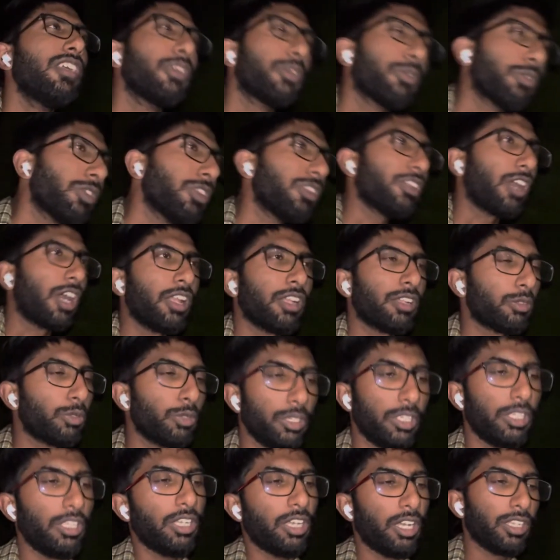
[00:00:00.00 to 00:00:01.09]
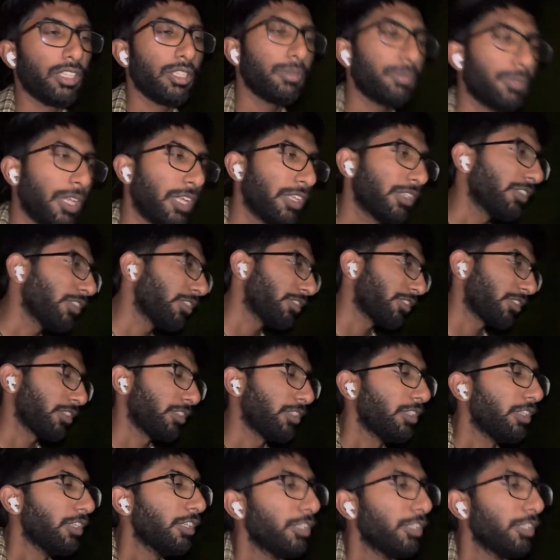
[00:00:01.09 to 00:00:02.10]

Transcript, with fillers: क्योंकि हर कोई नहीं खाता प्याज लहसन